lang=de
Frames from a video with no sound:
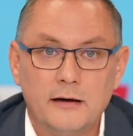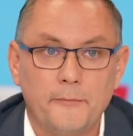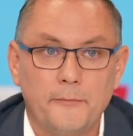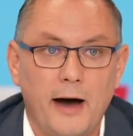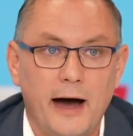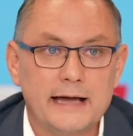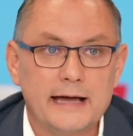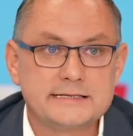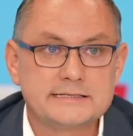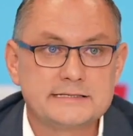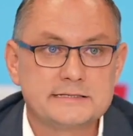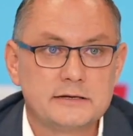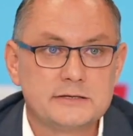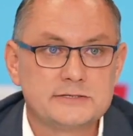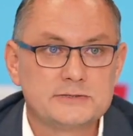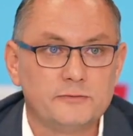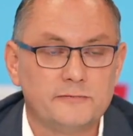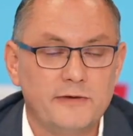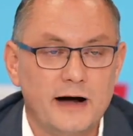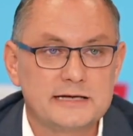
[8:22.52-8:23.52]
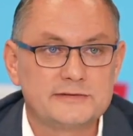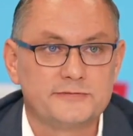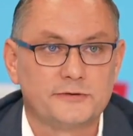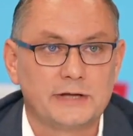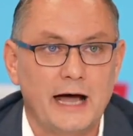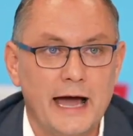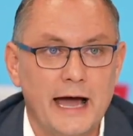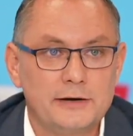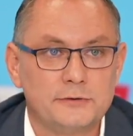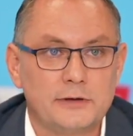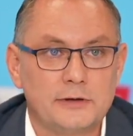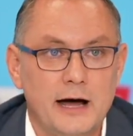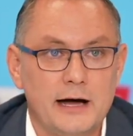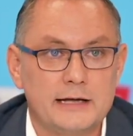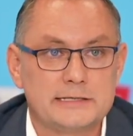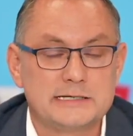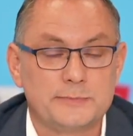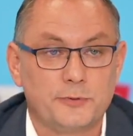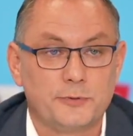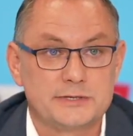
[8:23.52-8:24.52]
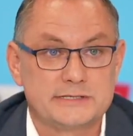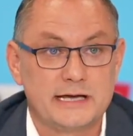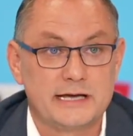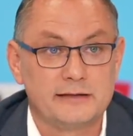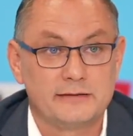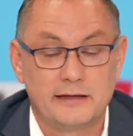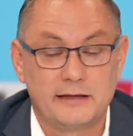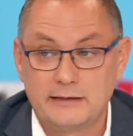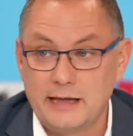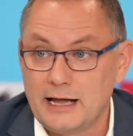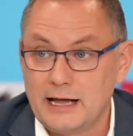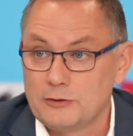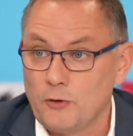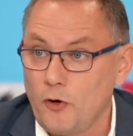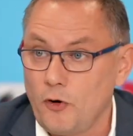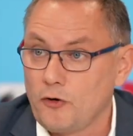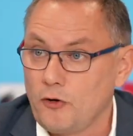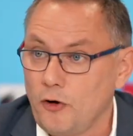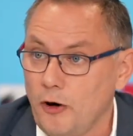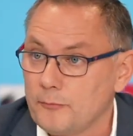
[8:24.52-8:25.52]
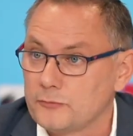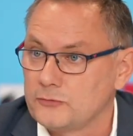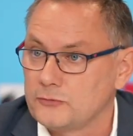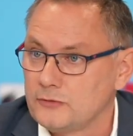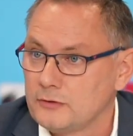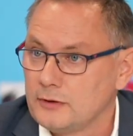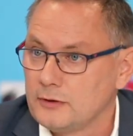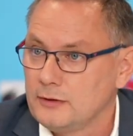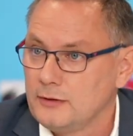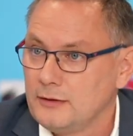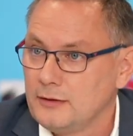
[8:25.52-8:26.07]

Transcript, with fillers: Preiszuwachs von 81 Prozent, der noch kommt.